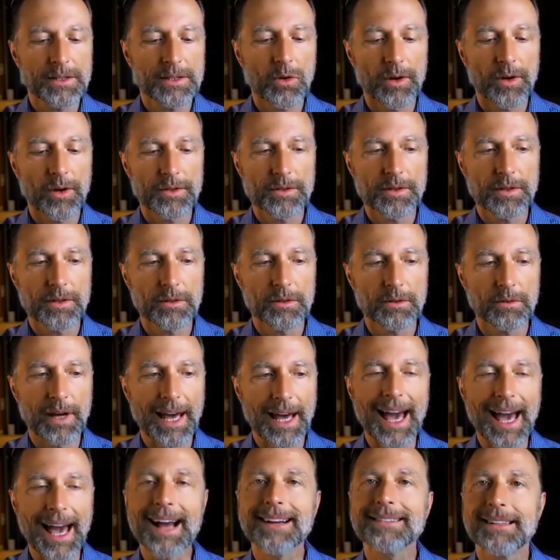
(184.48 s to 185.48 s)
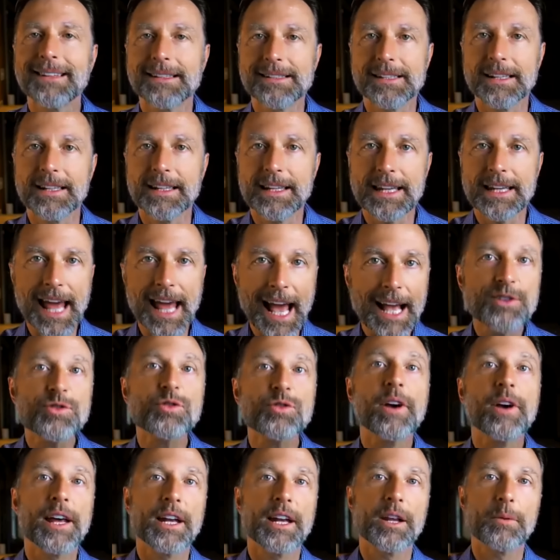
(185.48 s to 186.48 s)
они действуют как натуральный
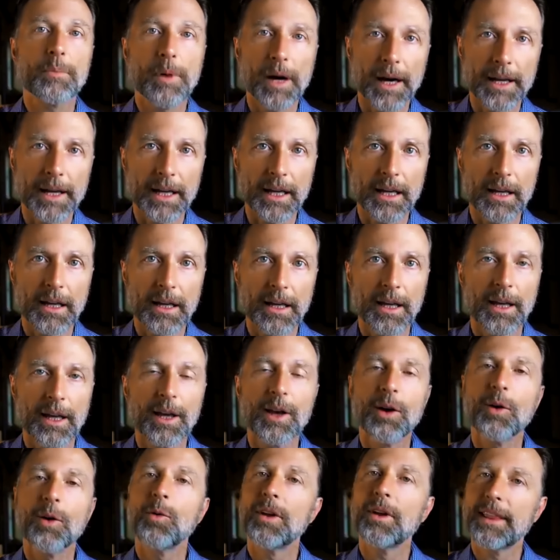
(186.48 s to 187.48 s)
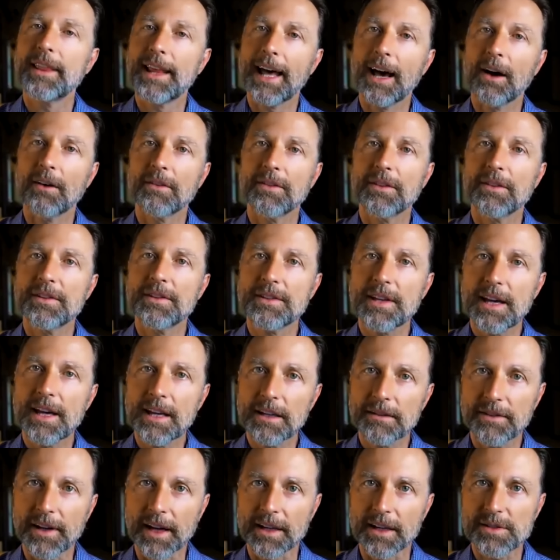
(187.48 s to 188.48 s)
антибиотик, без побочных
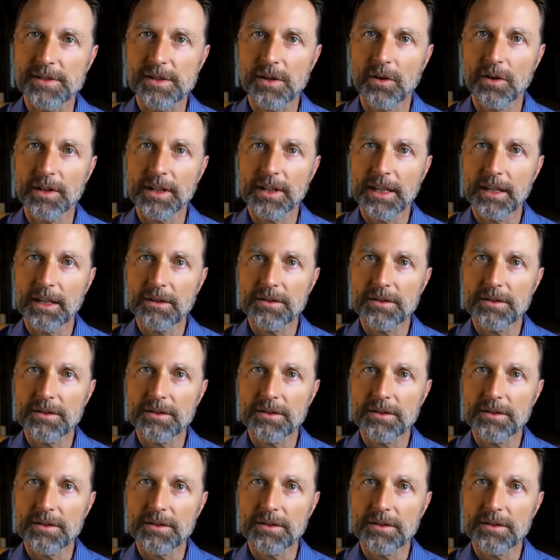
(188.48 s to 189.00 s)
эффектов.